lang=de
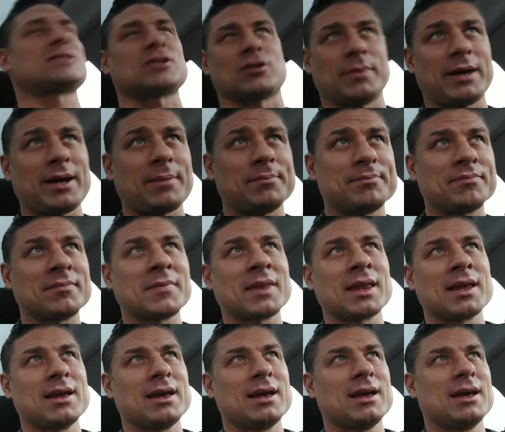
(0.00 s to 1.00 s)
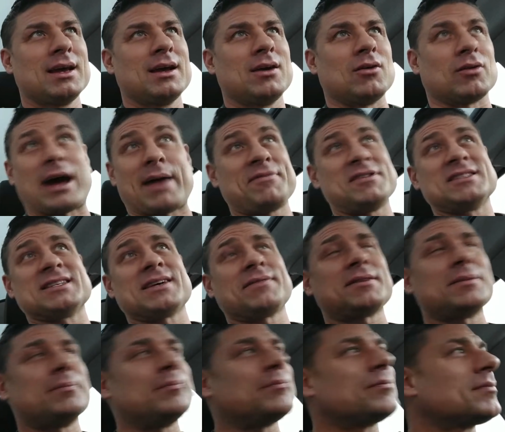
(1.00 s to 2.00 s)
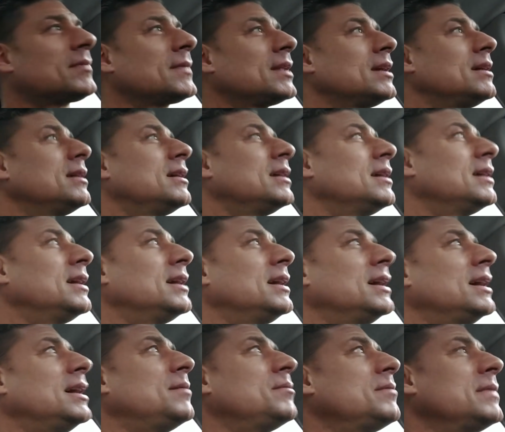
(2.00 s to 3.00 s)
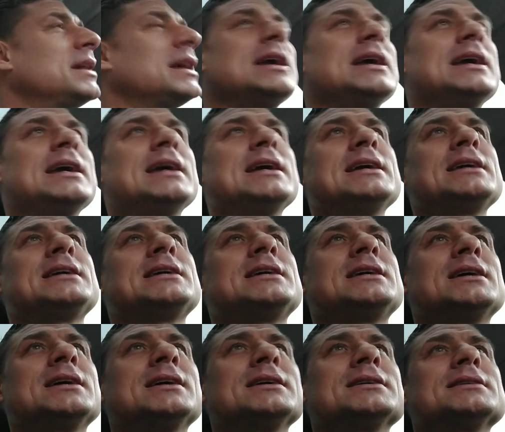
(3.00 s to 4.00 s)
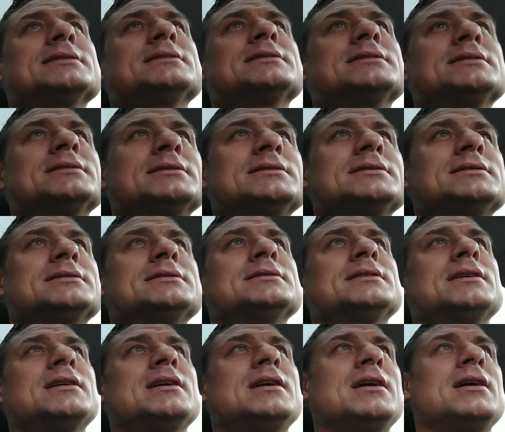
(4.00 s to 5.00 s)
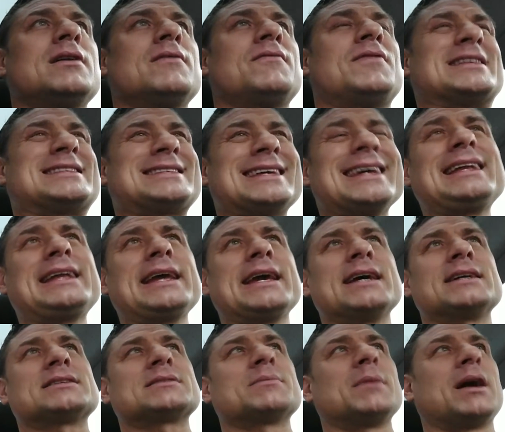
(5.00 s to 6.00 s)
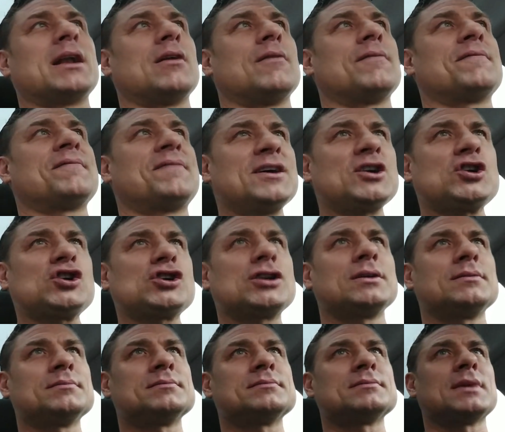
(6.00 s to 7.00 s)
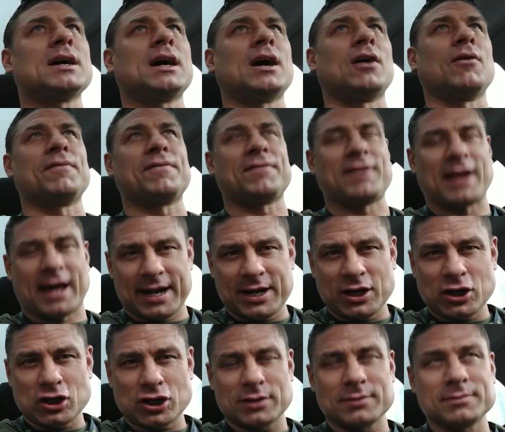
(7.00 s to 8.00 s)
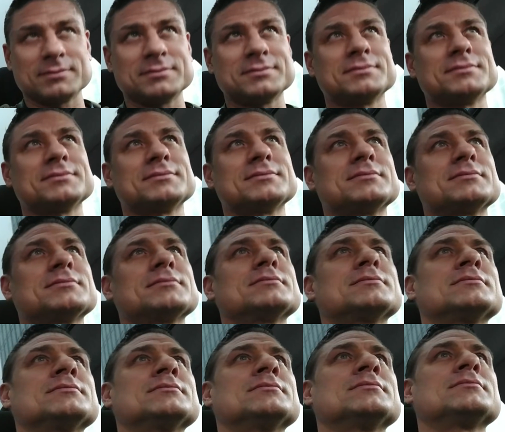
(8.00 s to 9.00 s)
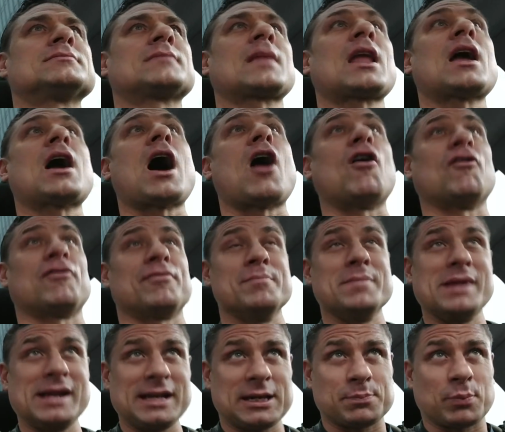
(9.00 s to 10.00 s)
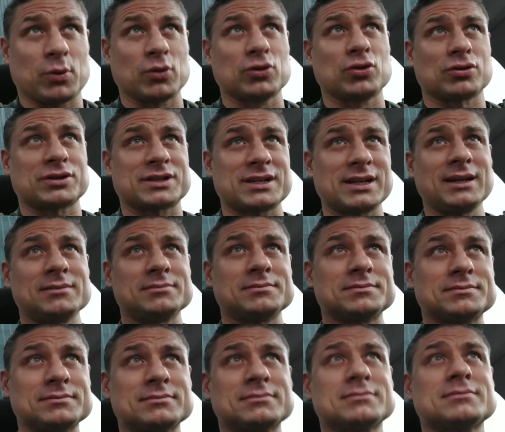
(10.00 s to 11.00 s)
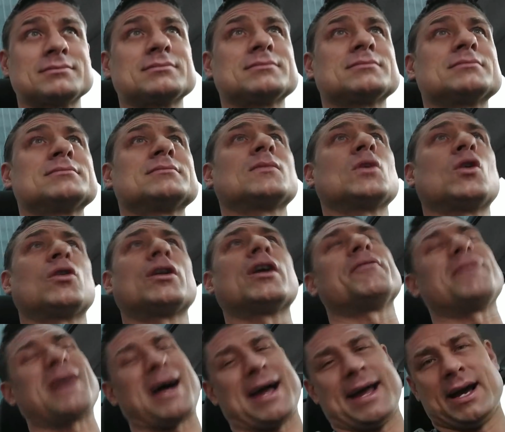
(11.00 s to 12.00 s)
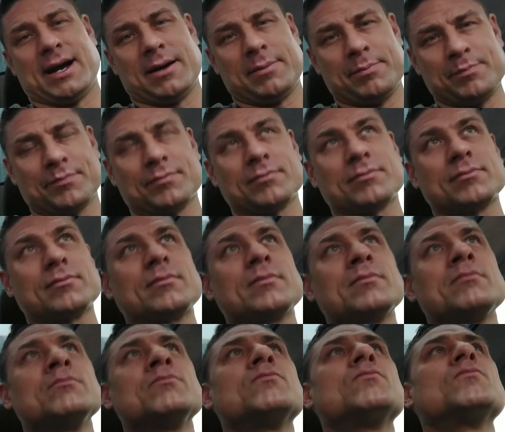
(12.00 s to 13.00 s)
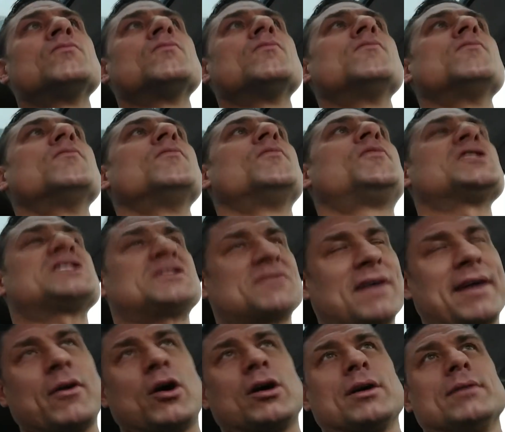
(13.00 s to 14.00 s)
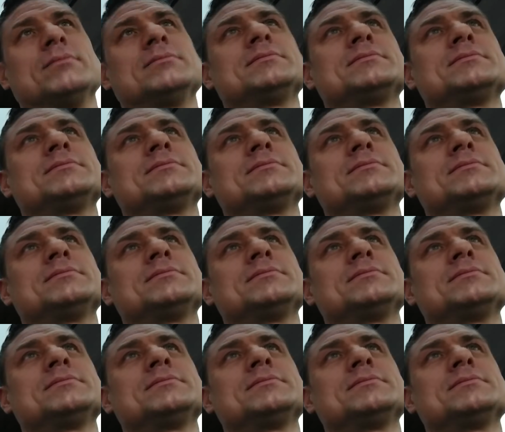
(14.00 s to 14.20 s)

was auch immer. Oder Apfelsaft. Ähm, ich verzichte jetzt mal auf Fisch, auf Fleisch, auf Milchprodukte und auf Eier. Für zwei Wochen.